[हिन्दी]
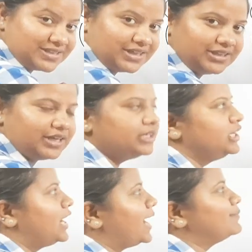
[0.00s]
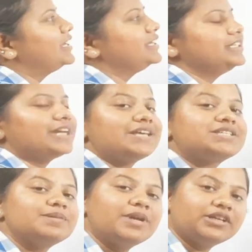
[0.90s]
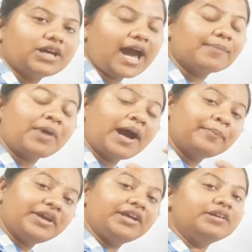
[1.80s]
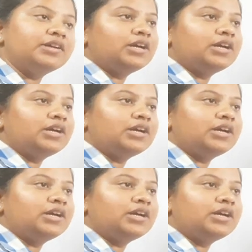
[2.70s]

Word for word: नहीं है हमें लीनियर एस्टिमेट आप हमें